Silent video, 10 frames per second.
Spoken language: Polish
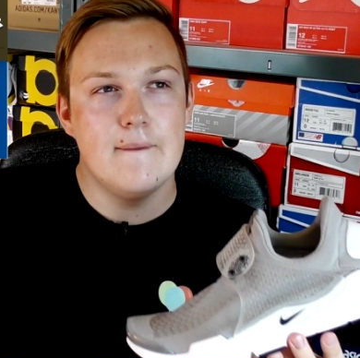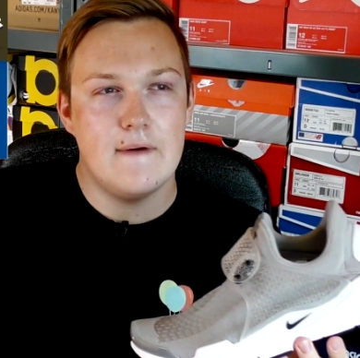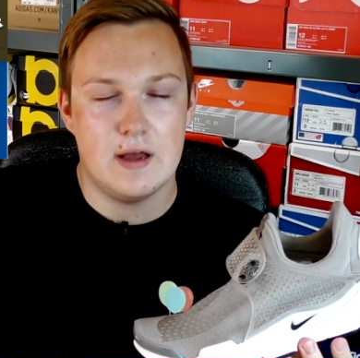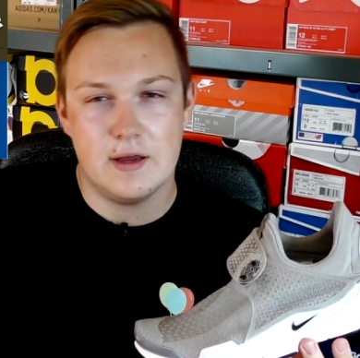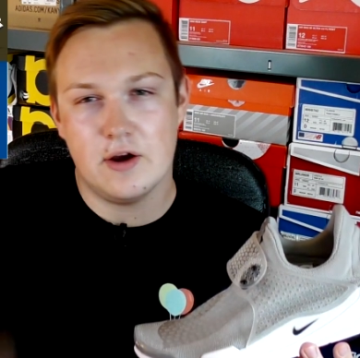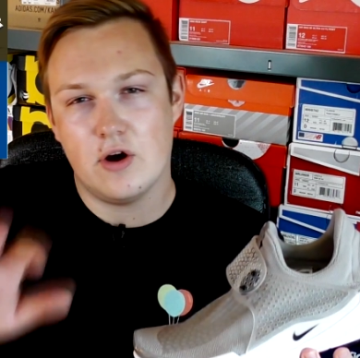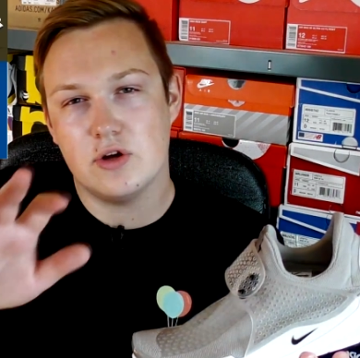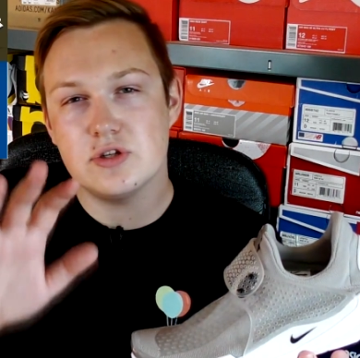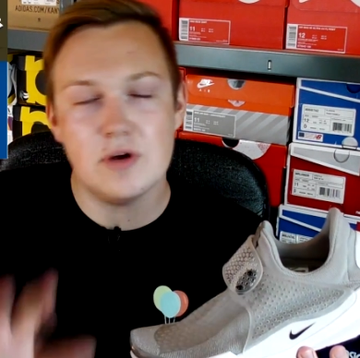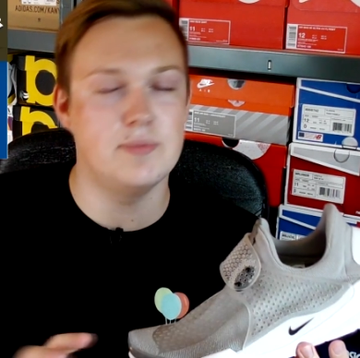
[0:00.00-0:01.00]
e,
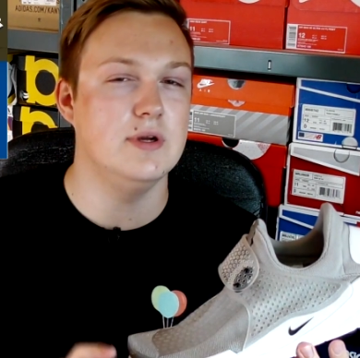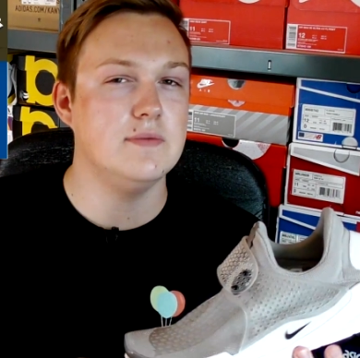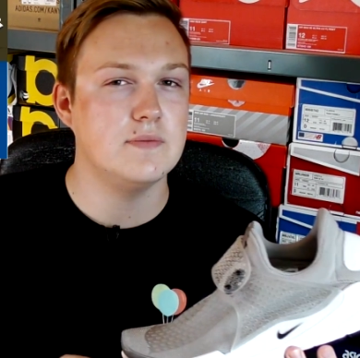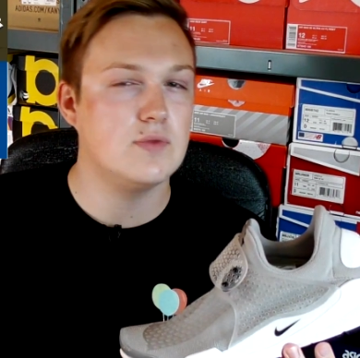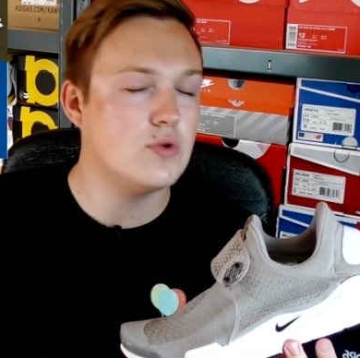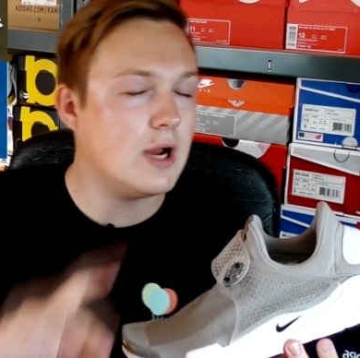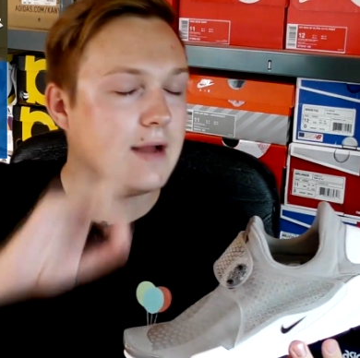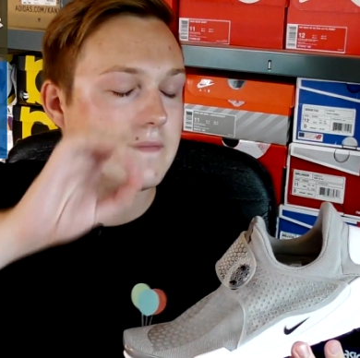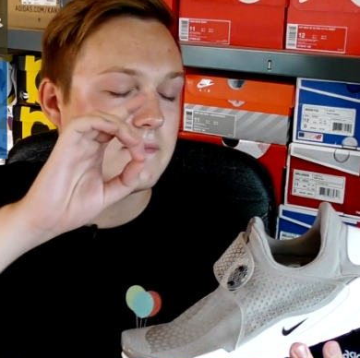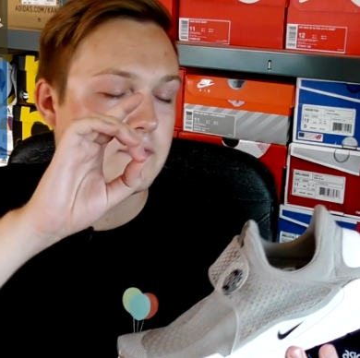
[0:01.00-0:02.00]
osoby,
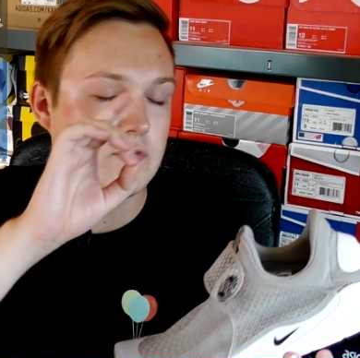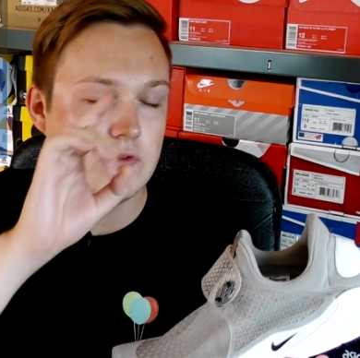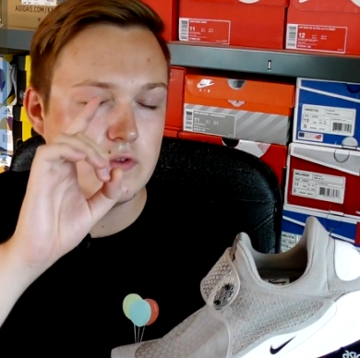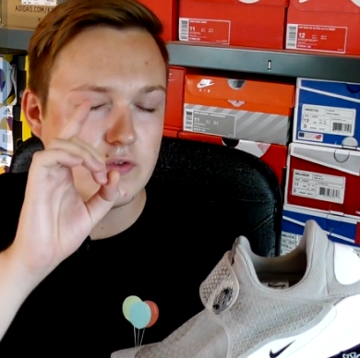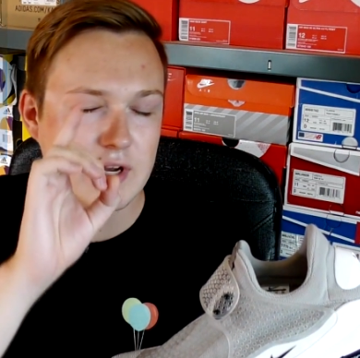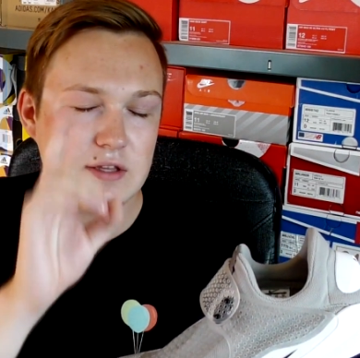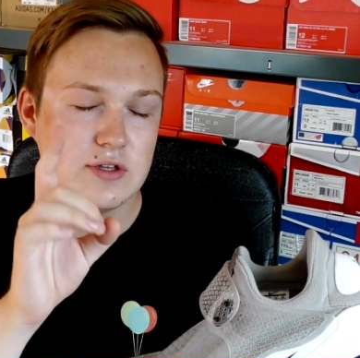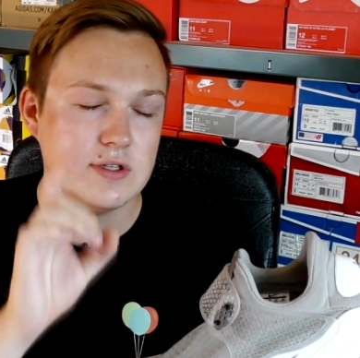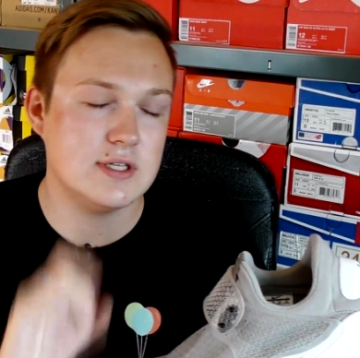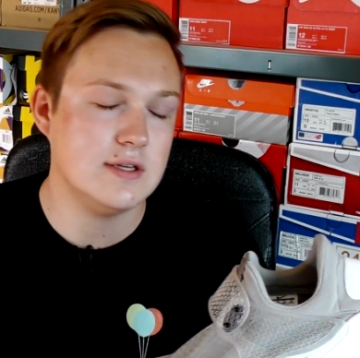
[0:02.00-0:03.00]
która w
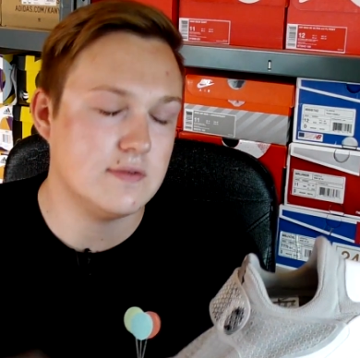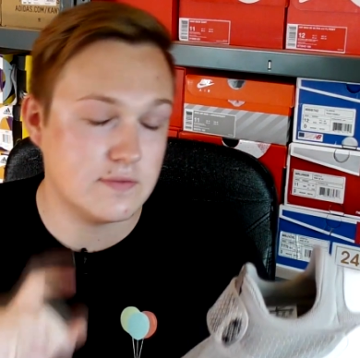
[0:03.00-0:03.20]
2000,